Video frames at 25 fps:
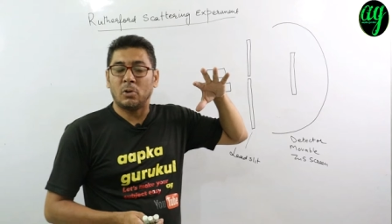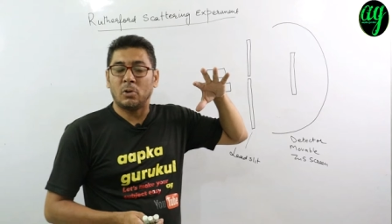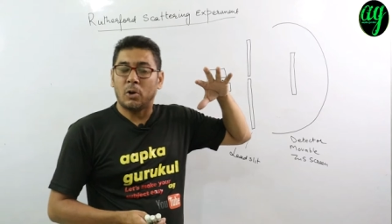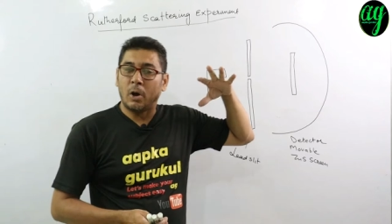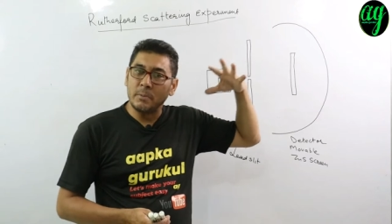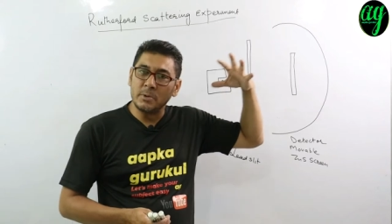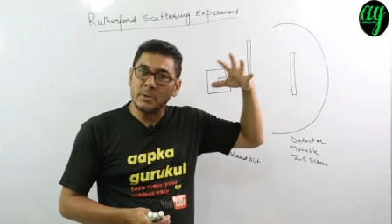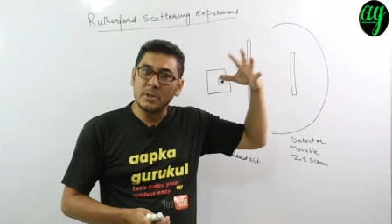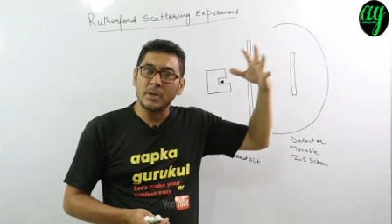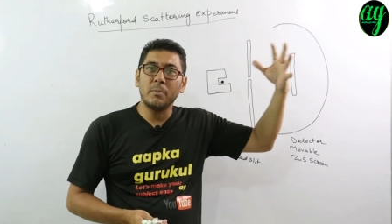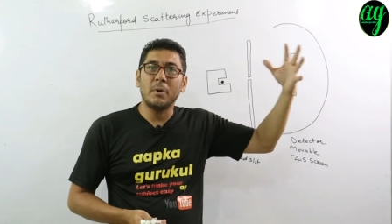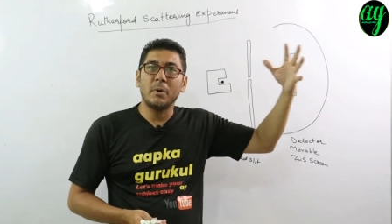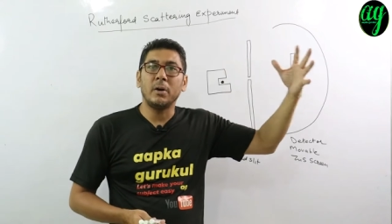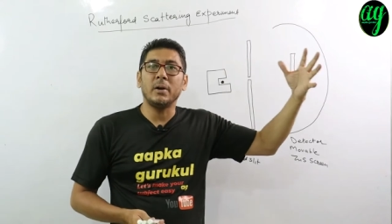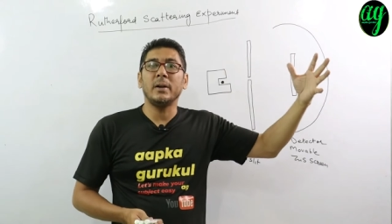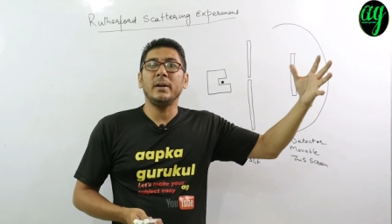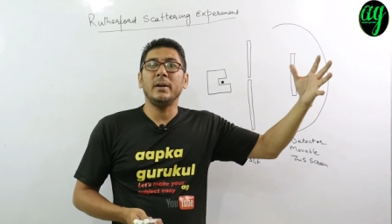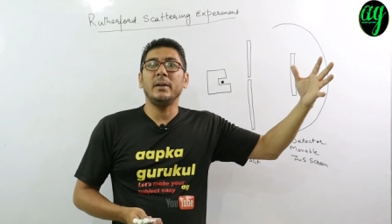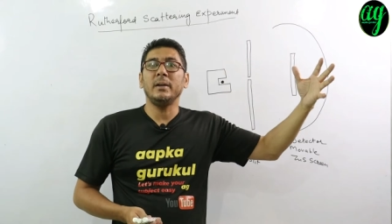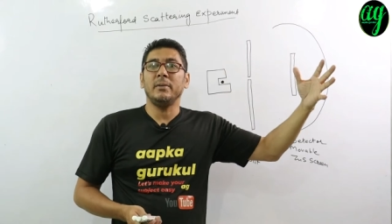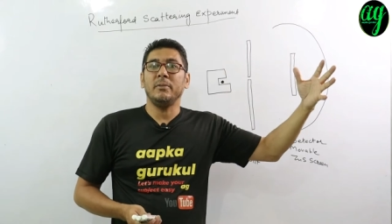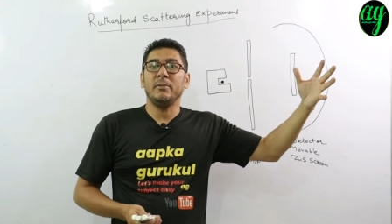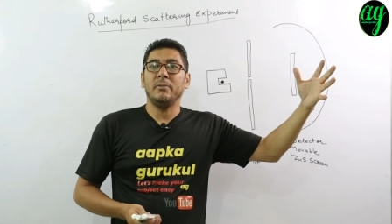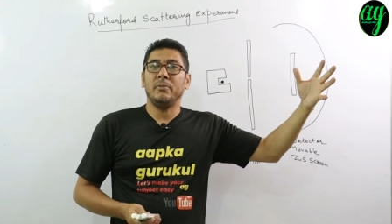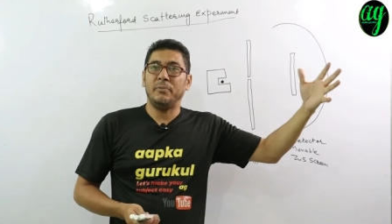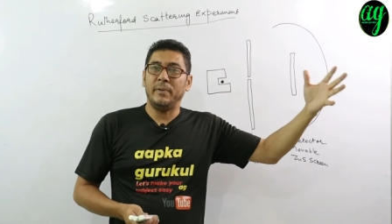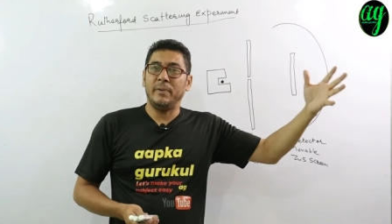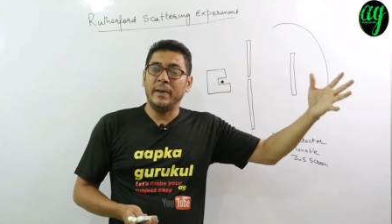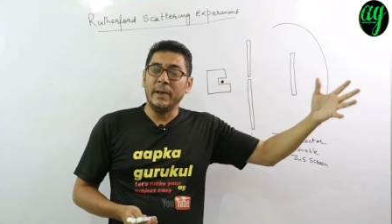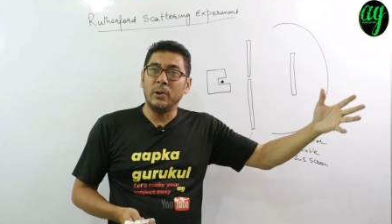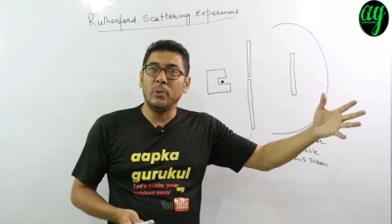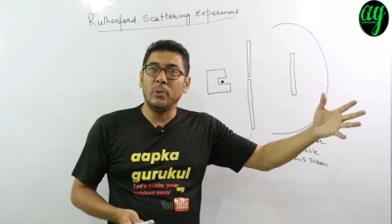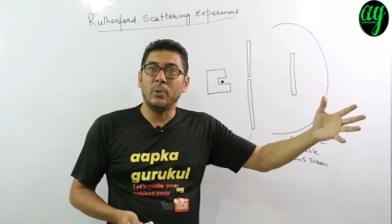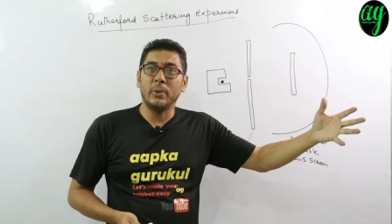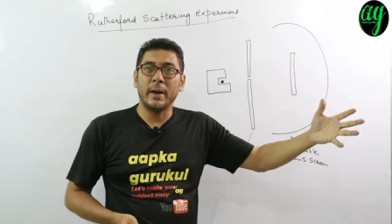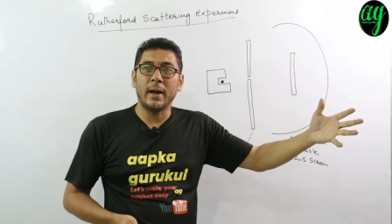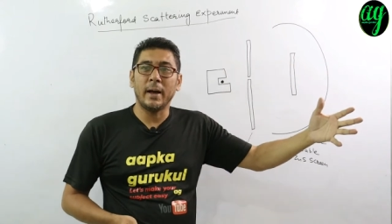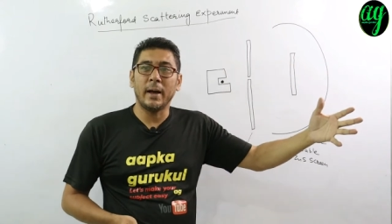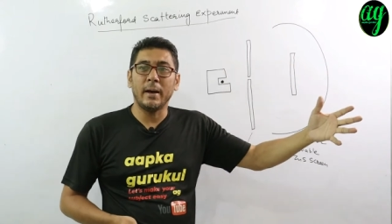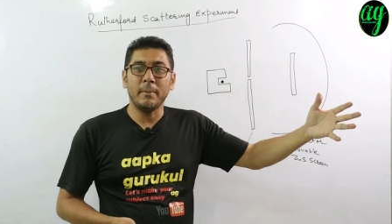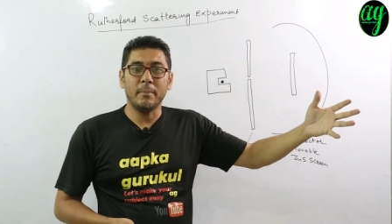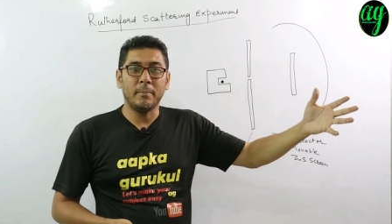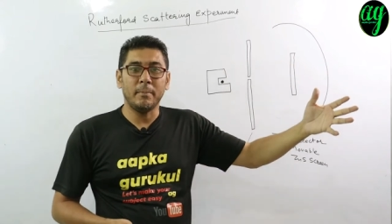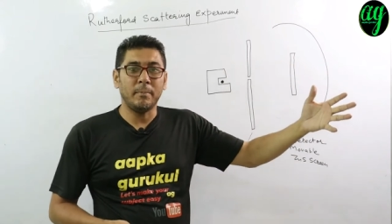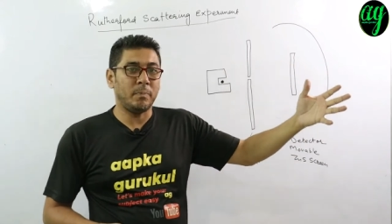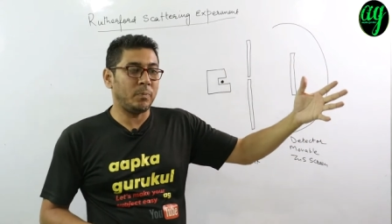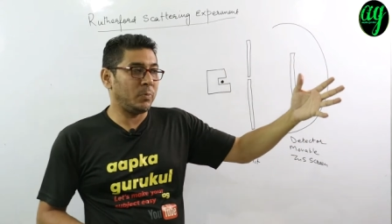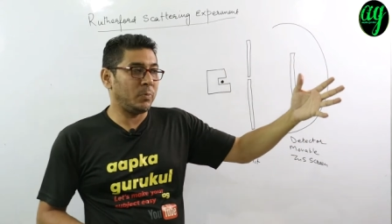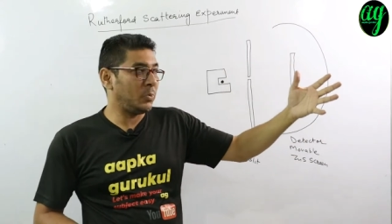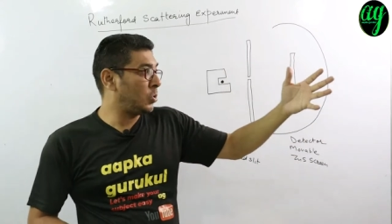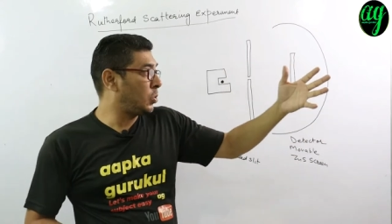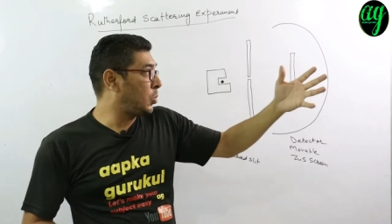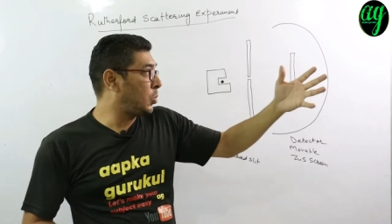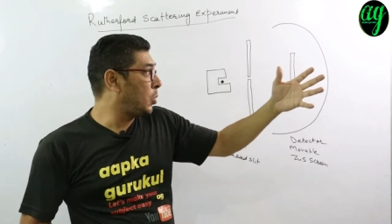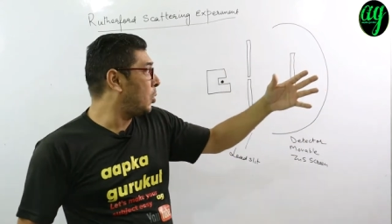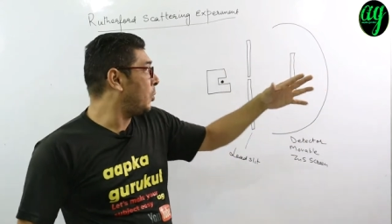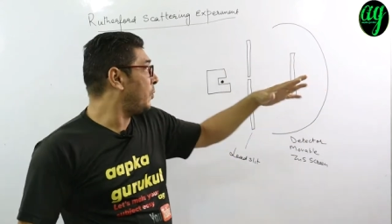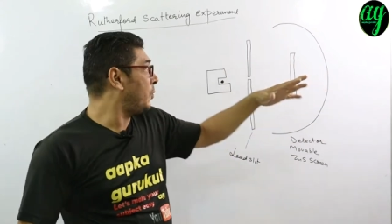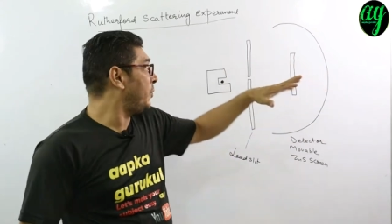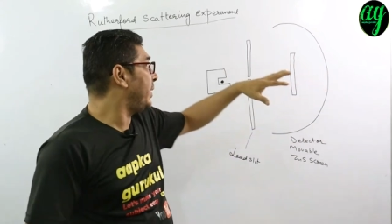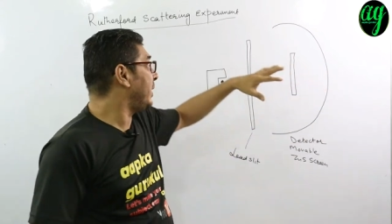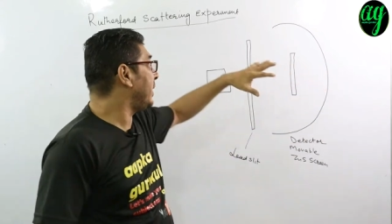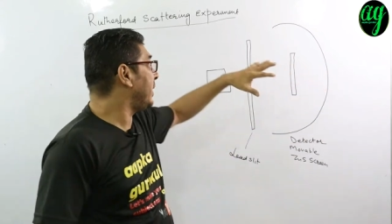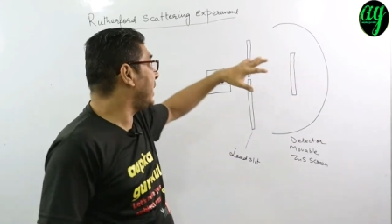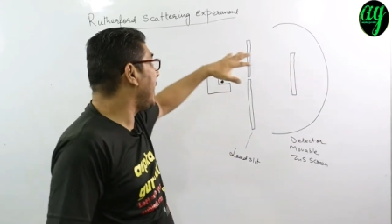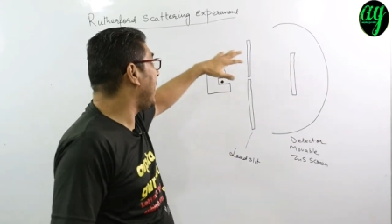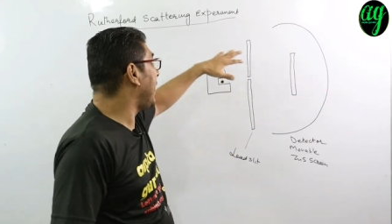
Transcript: थॉमसन मॉडल फेल हो गया तो फिर